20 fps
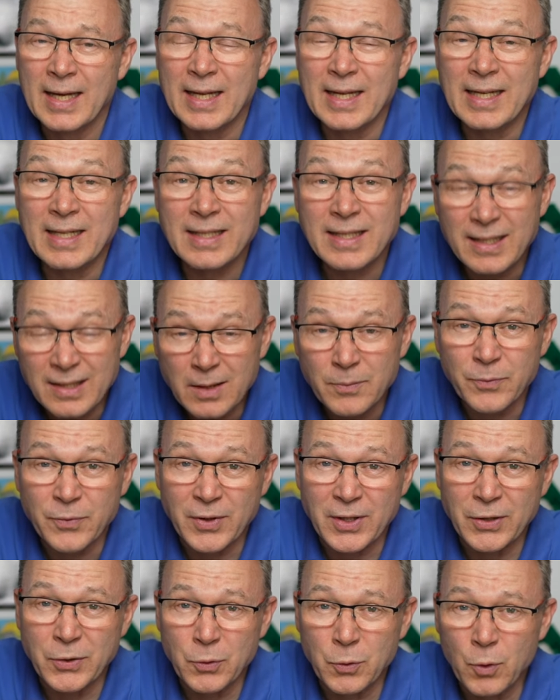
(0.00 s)
In diesem
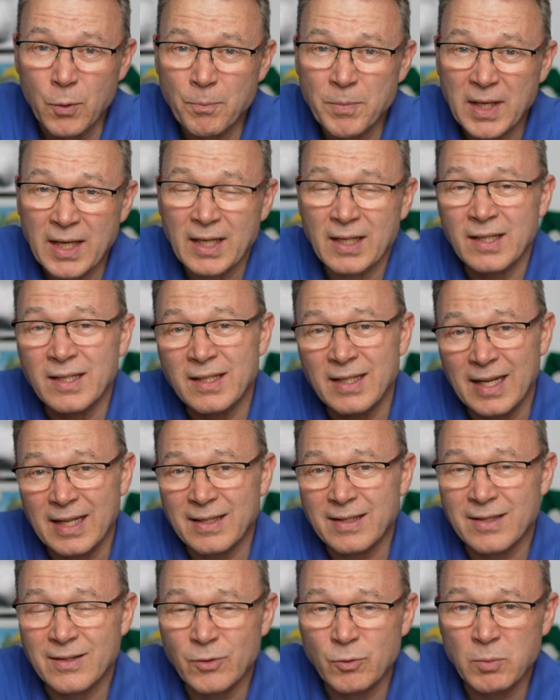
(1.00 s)
Video geht es
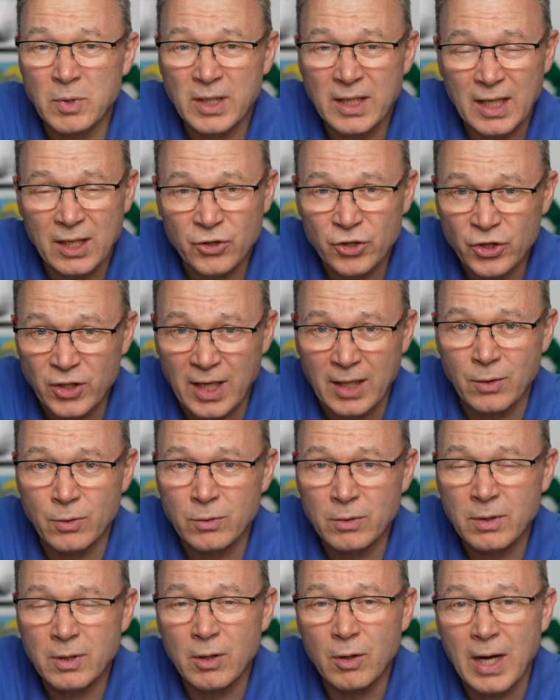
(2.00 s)
jetzt über die
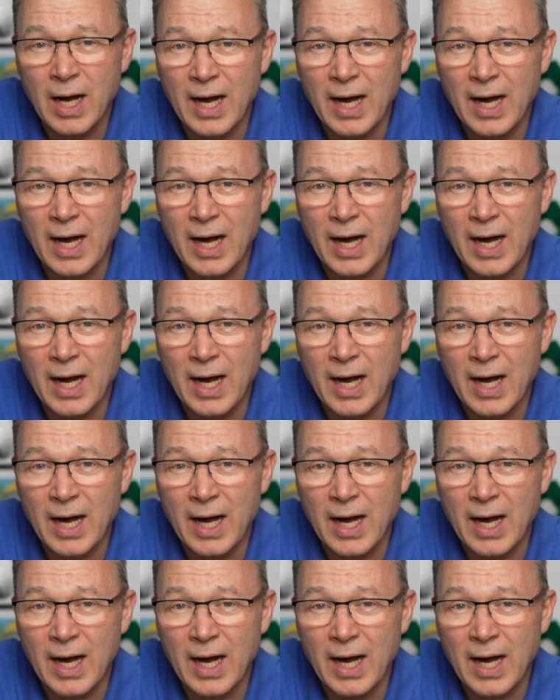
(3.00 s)
Erstellung